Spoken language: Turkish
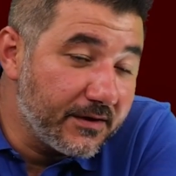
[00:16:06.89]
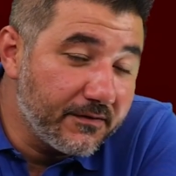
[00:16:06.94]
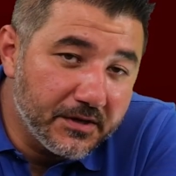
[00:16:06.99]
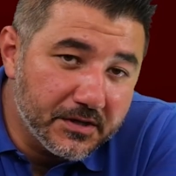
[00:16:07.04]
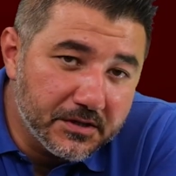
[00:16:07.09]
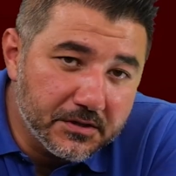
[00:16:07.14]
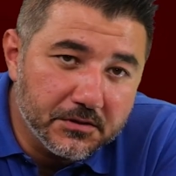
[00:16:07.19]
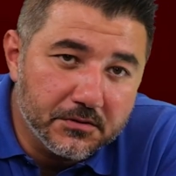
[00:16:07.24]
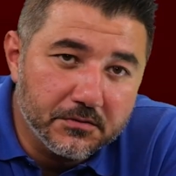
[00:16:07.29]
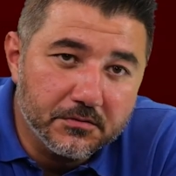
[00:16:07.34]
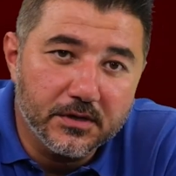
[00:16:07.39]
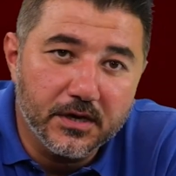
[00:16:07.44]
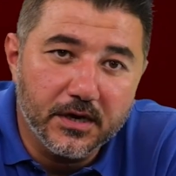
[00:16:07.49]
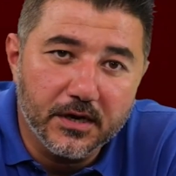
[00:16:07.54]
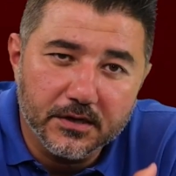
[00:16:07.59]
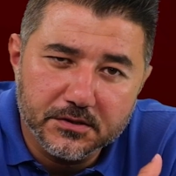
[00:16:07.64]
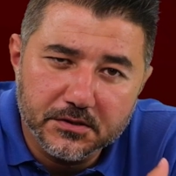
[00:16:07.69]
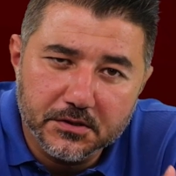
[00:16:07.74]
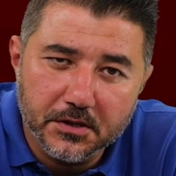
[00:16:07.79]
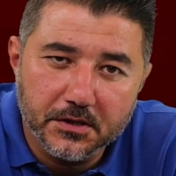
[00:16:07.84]
Evet
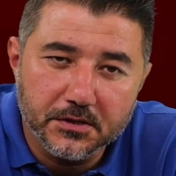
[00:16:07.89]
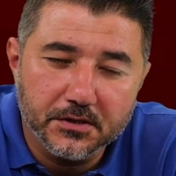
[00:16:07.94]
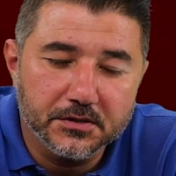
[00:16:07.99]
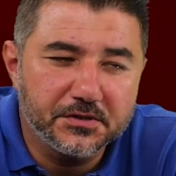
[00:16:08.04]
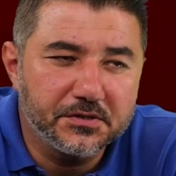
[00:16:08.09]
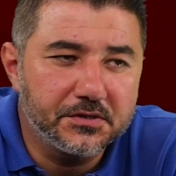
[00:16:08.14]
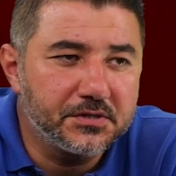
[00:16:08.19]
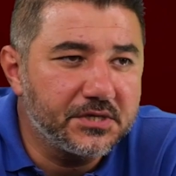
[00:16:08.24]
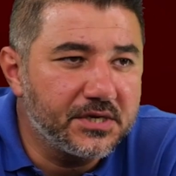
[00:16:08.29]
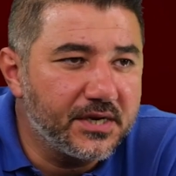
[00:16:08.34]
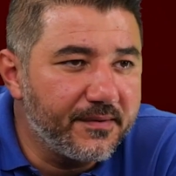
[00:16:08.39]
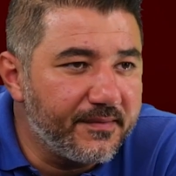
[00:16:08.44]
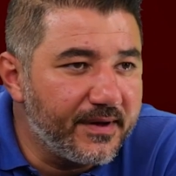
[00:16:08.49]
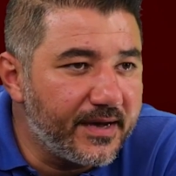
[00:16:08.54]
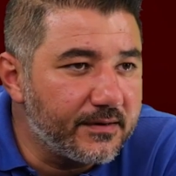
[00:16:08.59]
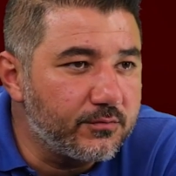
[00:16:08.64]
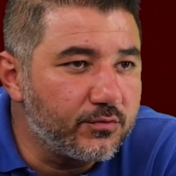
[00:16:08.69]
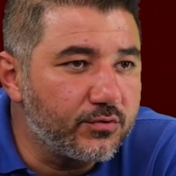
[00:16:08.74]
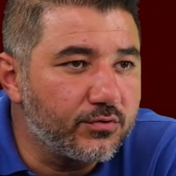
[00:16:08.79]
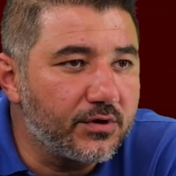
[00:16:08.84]
Galatasaray Adası,
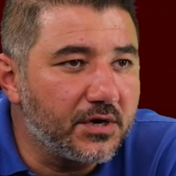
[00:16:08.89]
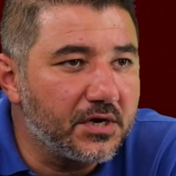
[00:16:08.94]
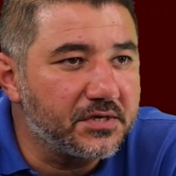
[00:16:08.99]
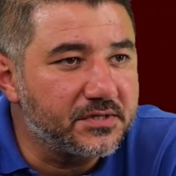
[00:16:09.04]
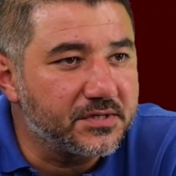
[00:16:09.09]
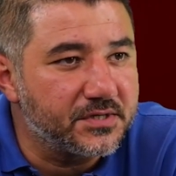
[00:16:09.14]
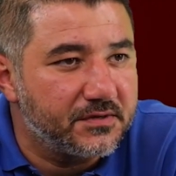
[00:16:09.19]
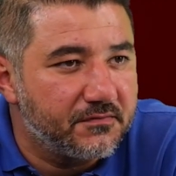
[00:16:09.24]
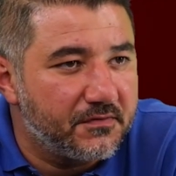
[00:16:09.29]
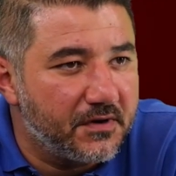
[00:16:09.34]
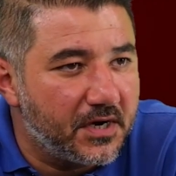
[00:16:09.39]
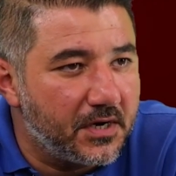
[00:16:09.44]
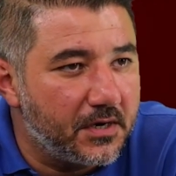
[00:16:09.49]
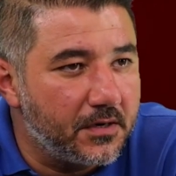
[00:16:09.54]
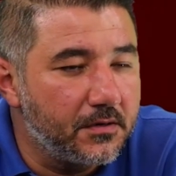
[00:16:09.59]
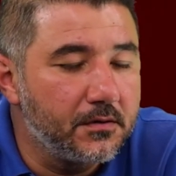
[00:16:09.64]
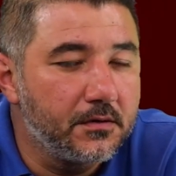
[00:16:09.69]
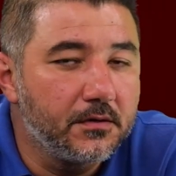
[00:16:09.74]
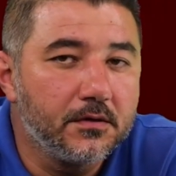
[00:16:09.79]
Kemerburgaz, Riva